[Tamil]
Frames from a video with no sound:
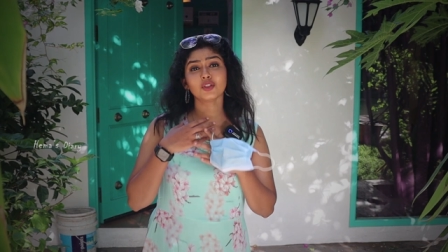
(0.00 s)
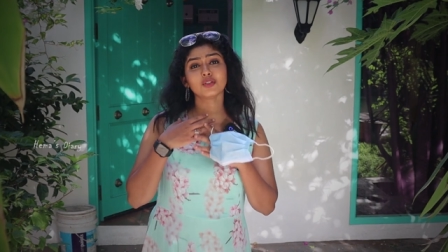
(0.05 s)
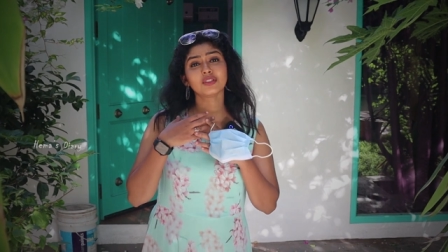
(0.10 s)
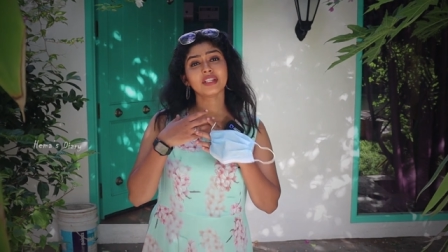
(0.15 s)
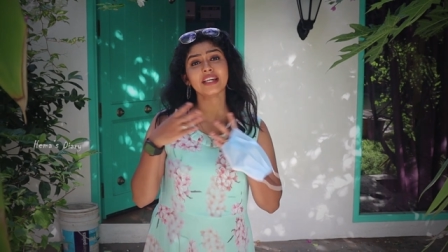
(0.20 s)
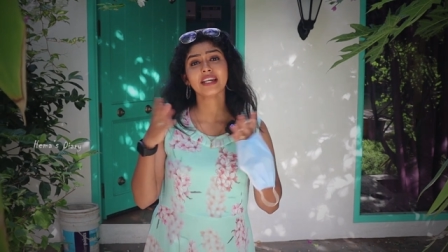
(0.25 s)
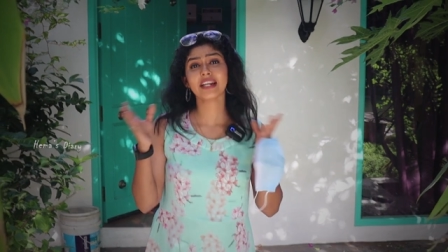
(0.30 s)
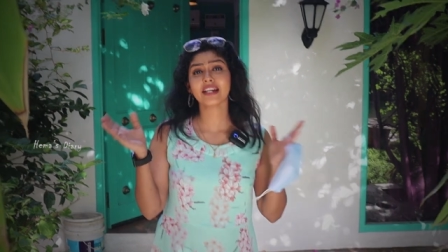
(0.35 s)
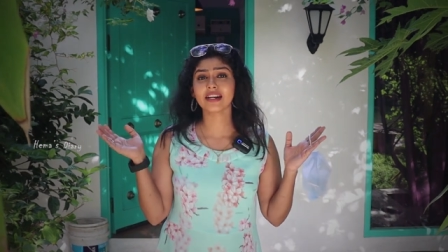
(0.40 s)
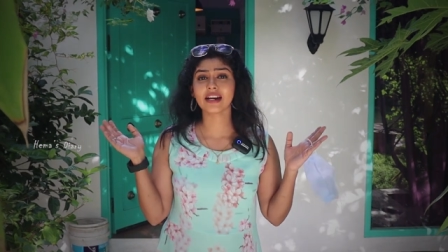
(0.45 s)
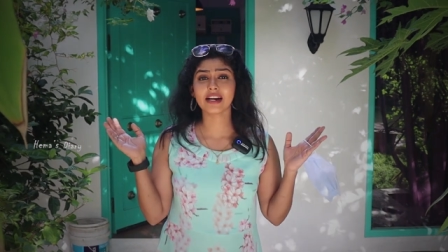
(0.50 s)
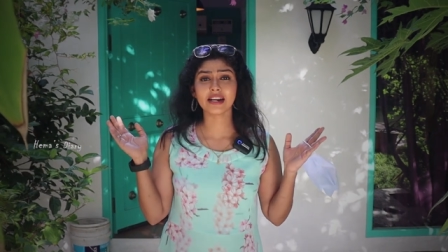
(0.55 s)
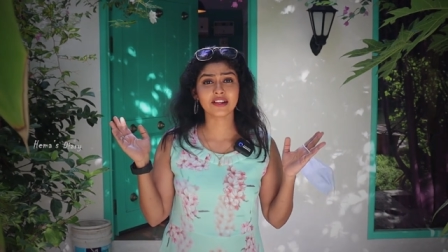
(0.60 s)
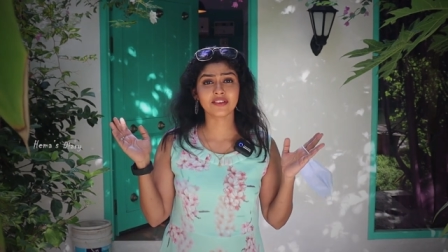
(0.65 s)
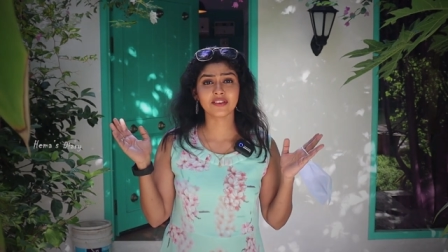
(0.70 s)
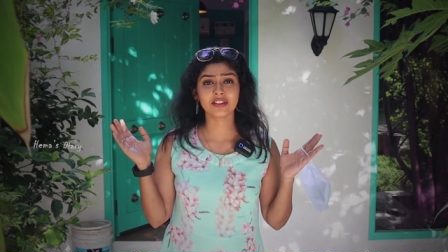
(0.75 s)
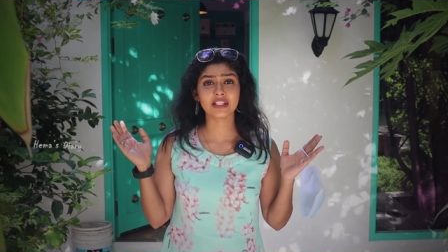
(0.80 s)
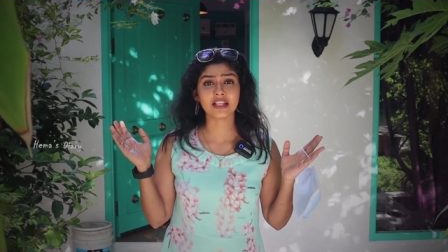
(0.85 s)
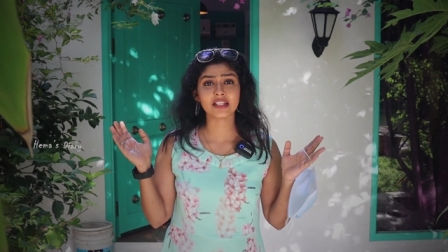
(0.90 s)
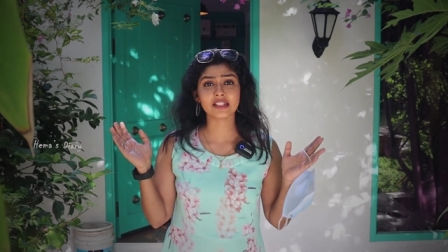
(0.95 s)
ஸோ சீக்ரெட்
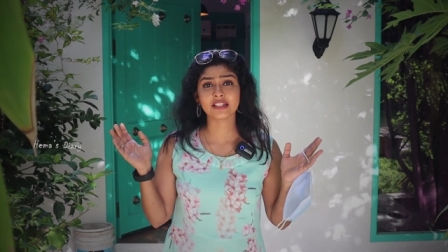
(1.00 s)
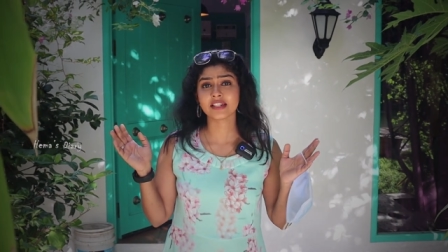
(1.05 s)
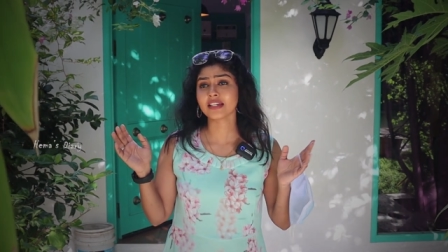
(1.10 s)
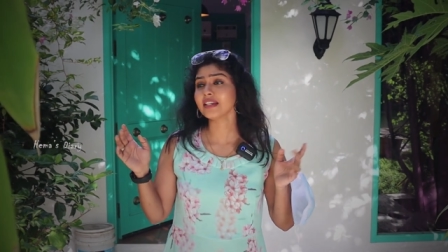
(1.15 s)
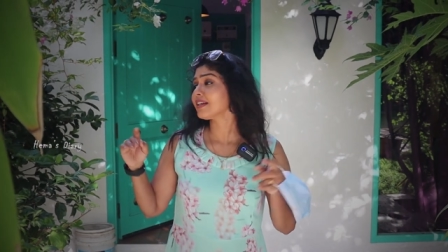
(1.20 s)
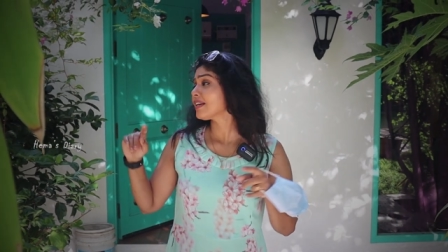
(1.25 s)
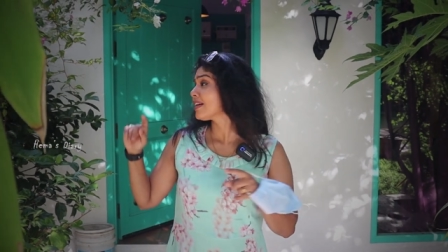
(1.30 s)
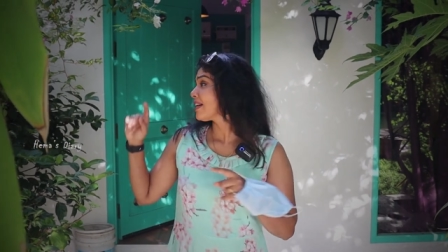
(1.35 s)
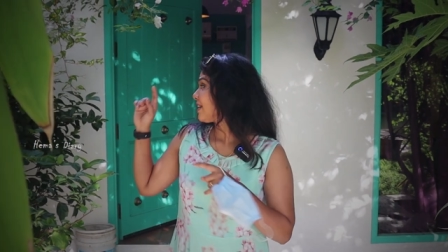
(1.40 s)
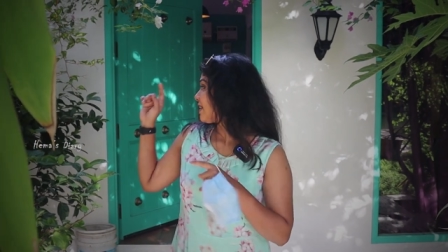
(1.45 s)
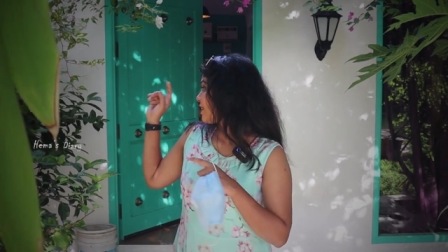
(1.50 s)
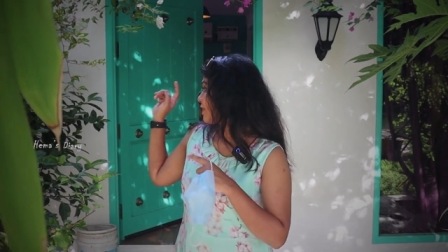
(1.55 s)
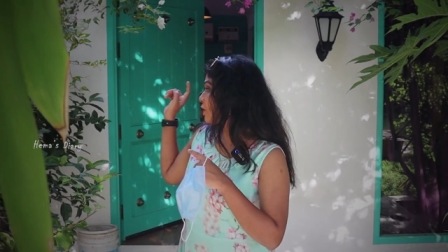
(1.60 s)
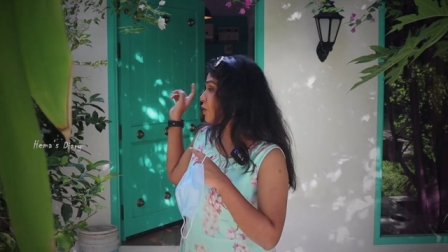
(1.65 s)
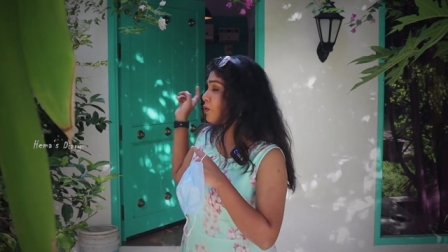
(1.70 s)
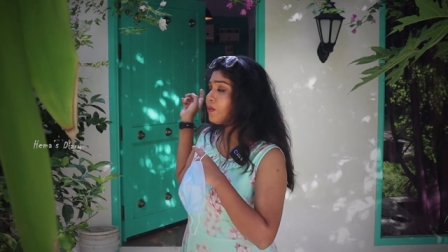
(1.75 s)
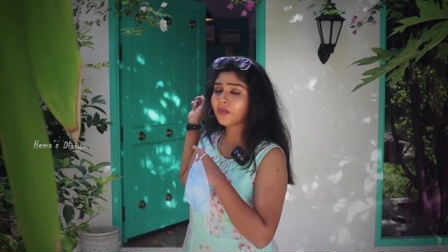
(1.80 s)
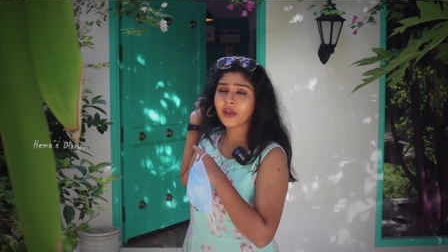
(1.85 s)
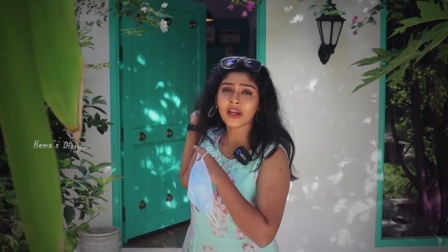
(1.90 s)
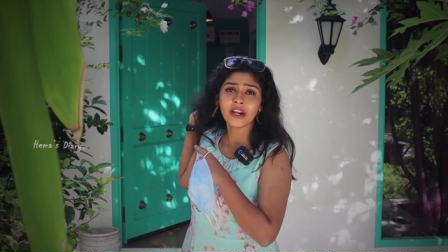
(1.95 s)
கார்டன் வந்தாச்சு
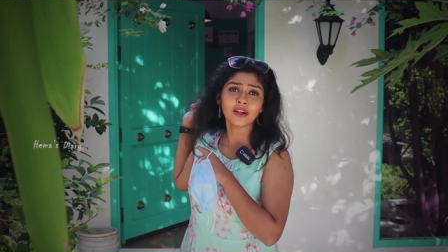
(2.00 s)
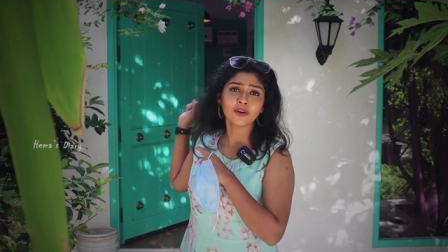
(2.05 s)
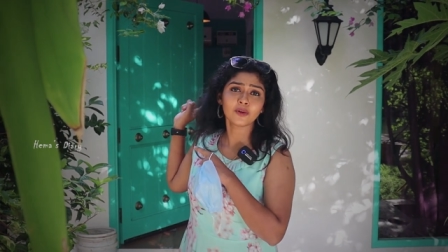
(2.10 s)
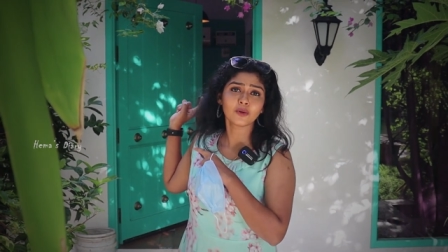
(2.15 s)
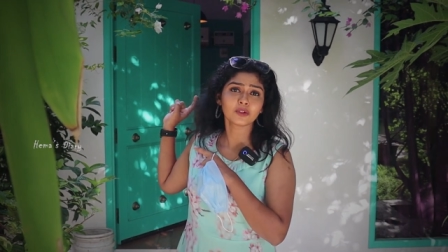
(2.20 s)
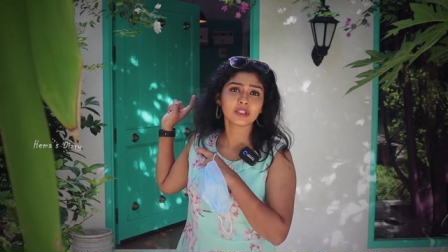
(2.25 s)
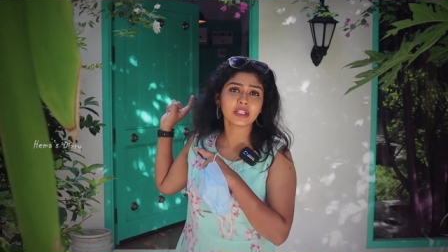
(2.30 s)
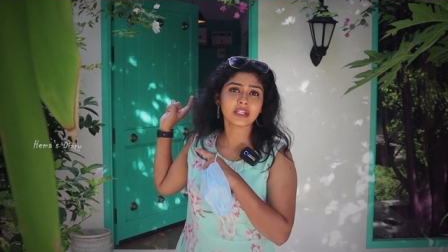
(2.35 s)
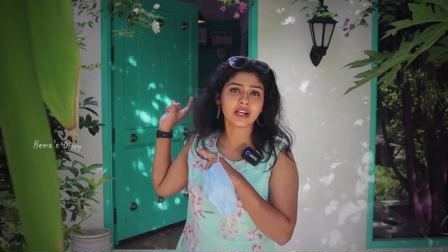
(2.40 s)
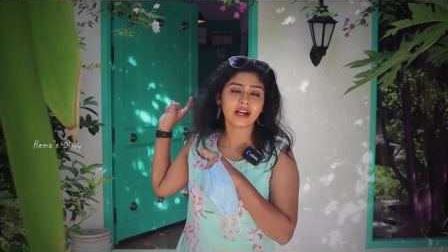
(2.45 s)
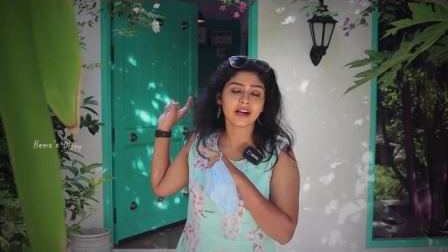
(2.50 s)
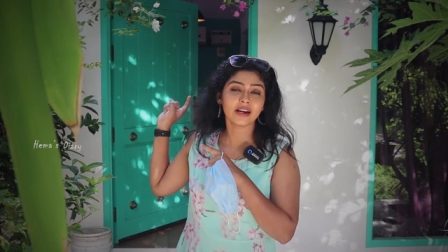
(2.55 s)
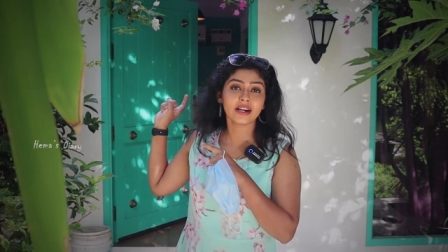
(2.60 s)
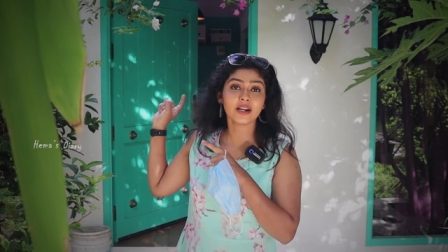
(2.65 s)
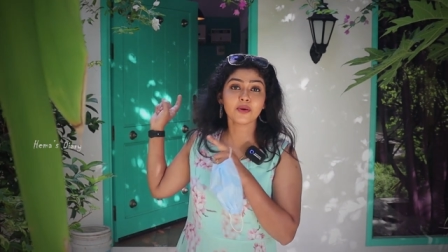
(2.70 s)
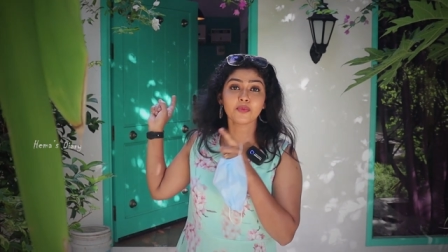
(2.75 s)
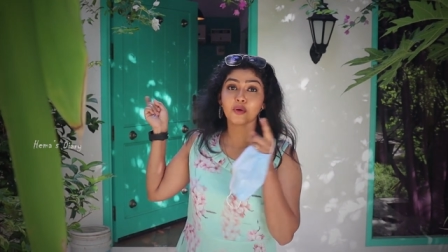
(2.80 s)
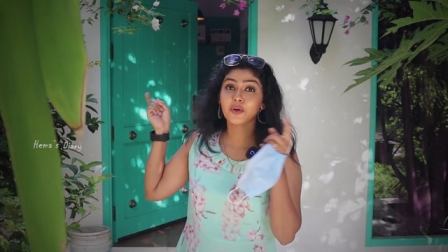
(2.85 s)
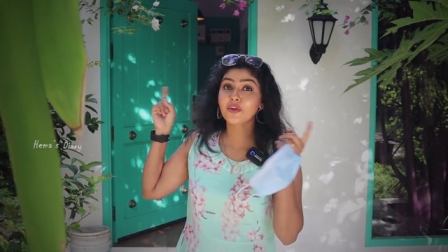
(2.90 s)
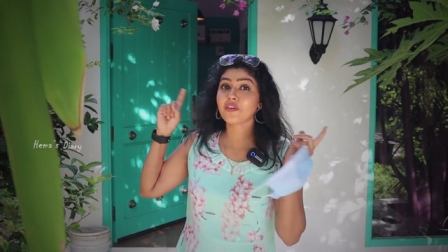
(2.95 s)
இந்த ரூம் தான் எனக்கு
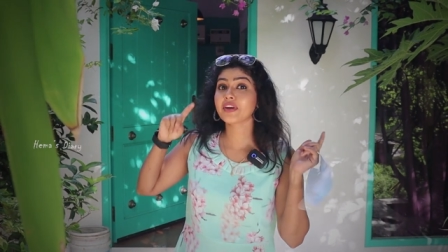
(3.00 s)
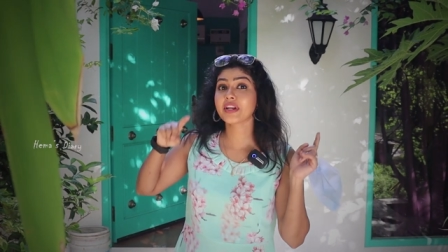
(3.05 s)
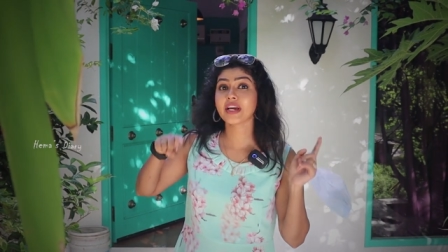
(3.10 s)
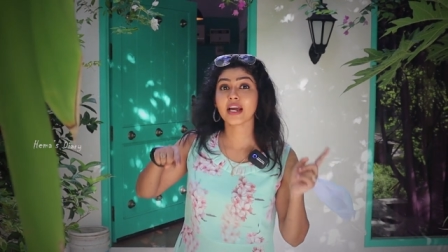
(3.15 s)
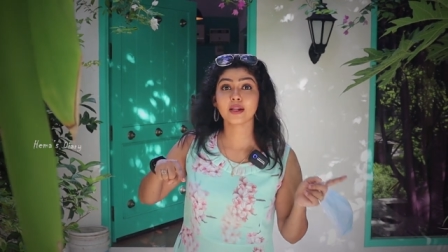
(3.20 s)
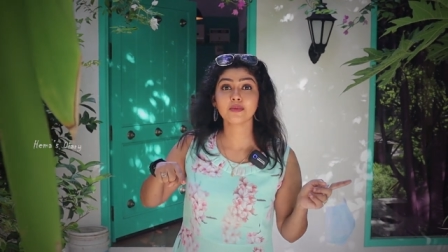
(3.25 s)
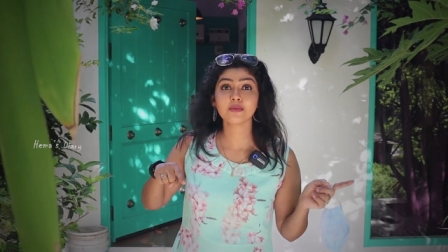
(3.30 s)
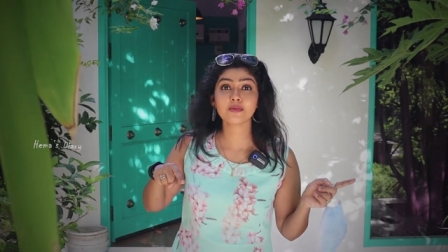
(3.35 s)
கொடுத்துருக்காங்க நான் போன வாட்டி